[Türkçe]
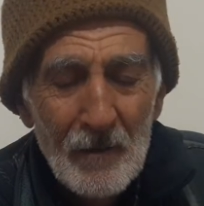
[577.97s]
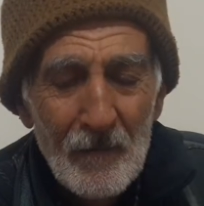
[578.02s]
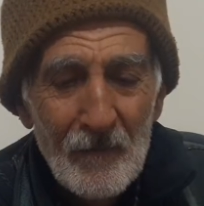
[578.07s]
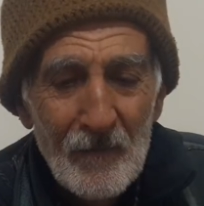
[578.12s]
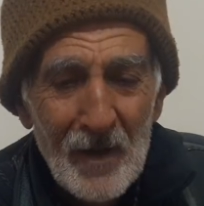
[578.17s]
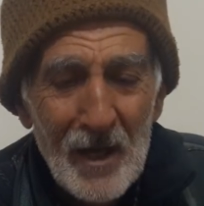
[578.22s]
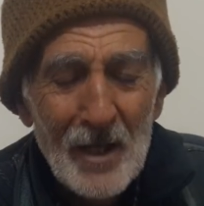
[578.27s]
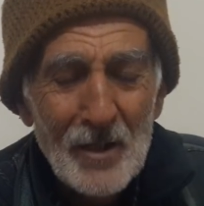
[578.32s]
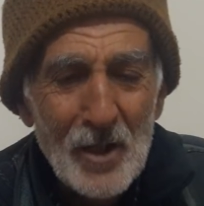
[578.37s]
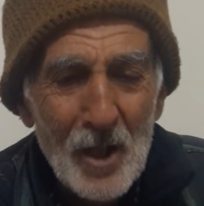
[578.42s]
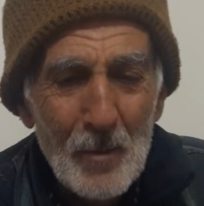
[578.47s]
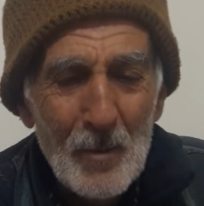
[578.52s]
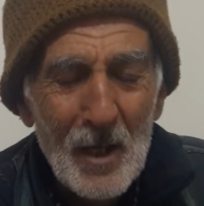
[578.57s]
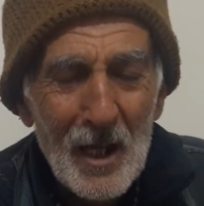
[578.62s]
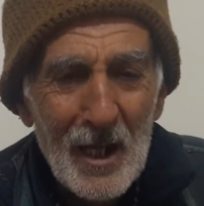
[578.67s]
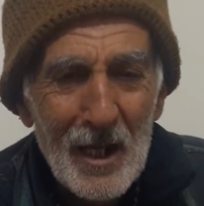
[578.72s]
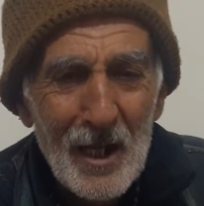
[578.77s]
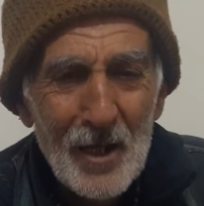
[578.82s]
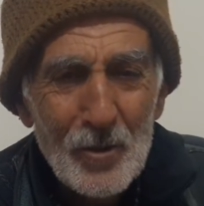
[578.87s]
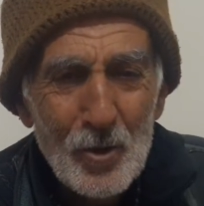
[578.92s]
Ve
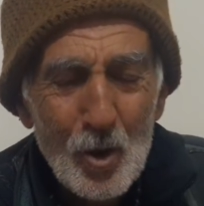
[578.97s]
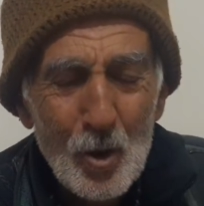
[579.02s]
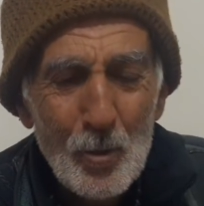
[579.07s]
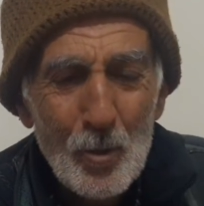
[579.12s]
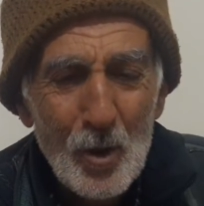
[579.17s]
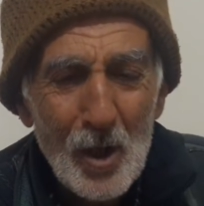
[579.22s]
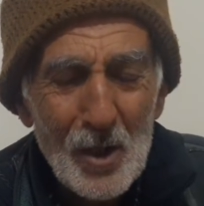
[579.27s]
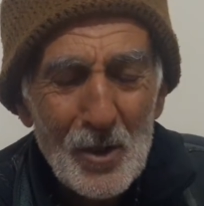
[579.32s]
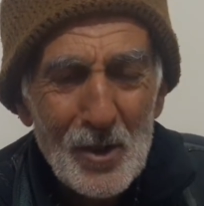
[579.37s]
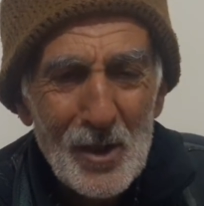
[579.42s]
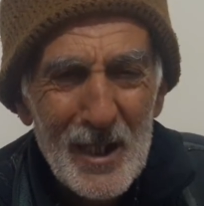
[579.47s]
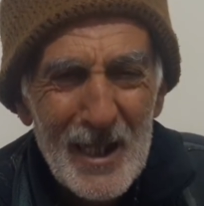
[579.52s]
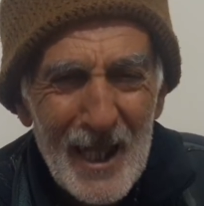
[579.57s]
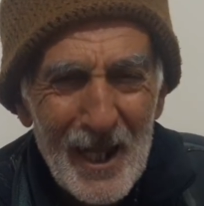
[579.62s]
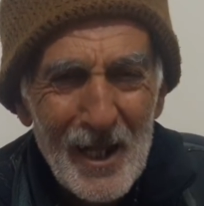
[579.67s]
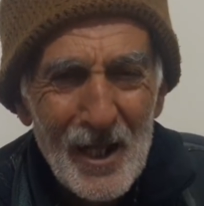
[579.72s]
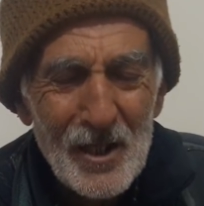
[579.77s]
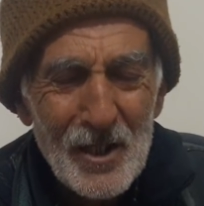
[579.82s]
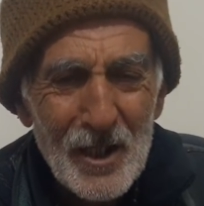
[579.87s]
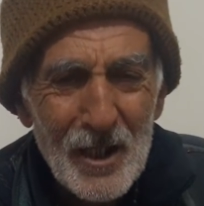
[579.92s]
Cebrail diyor burası
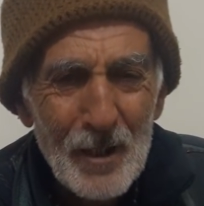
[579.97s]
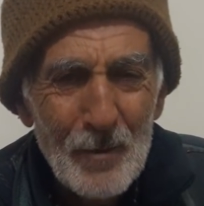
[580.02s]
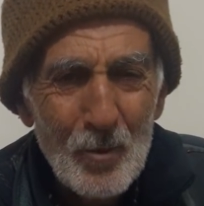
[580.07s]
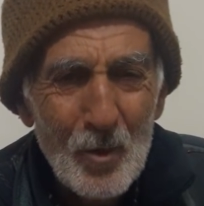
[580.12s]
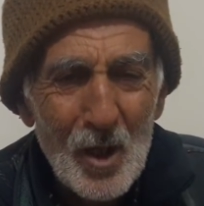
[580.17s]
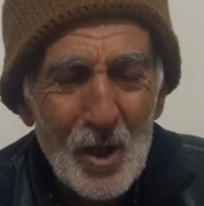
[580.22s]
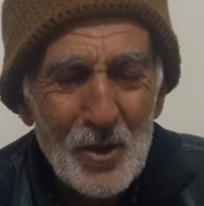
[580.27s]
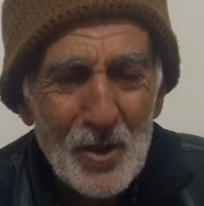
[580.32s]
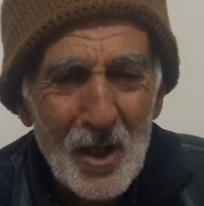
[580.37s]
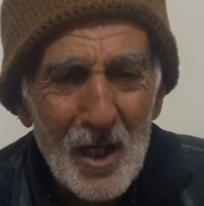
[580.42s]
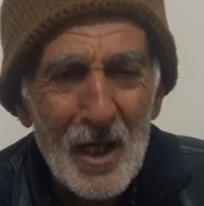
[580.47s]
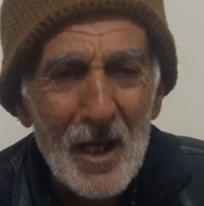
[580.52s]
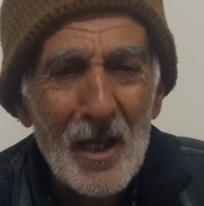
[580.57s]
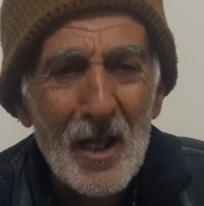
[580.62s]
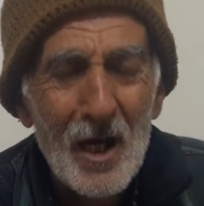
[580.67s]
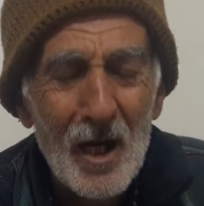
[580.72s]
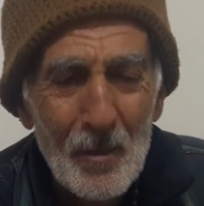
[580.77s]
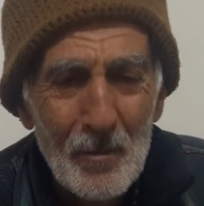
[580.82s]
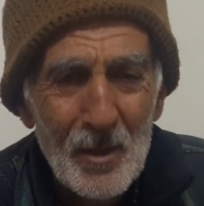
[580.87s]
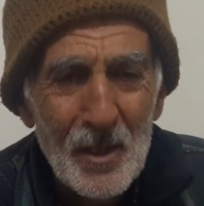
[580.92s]
neresidir? Burası
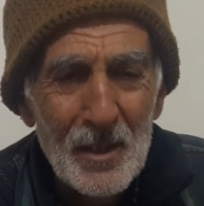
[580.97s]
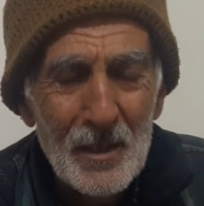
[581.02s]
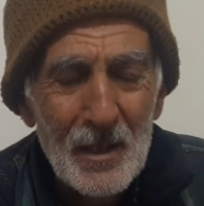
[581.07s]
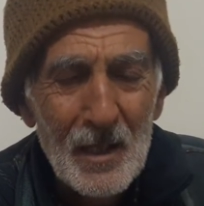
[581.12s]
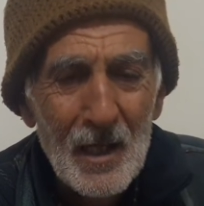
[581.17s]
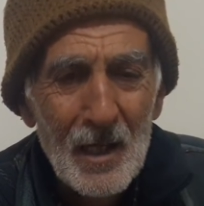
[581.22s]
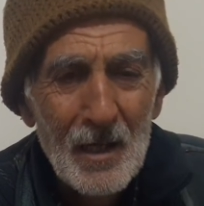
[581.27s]
Kalamil.